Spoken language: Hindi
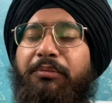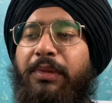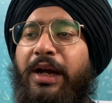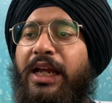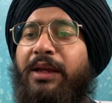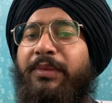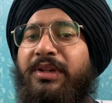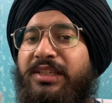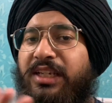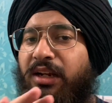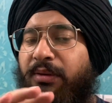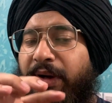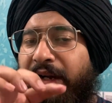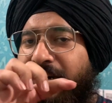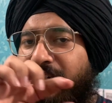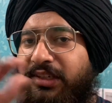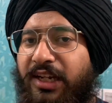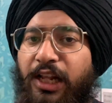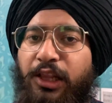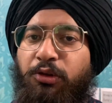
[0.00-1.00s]
बाकी मैं
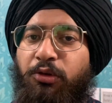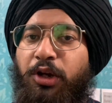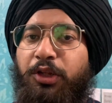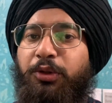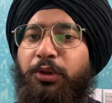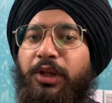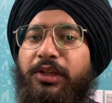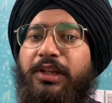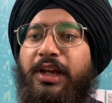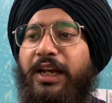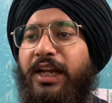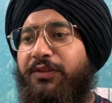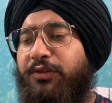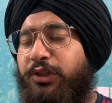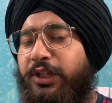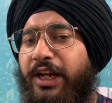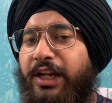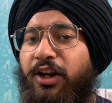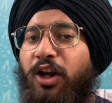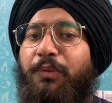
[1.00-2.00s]
सिनेमेटिक्स डाल दूंगा थोड़ा सा आगे वो
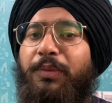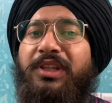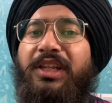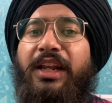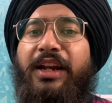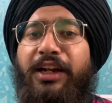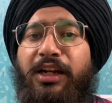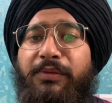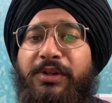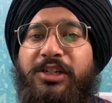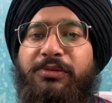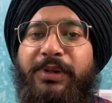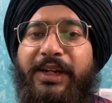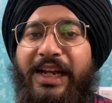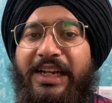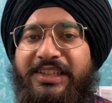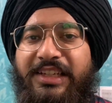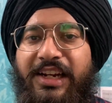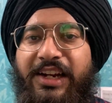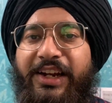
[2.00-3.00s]
देखना और बताना कमेंट्स में
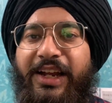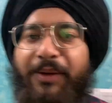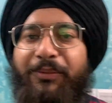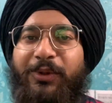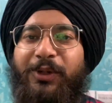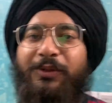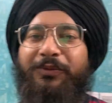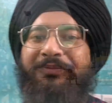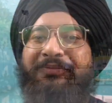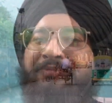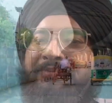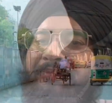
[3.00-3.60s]
कैसे लगे आपको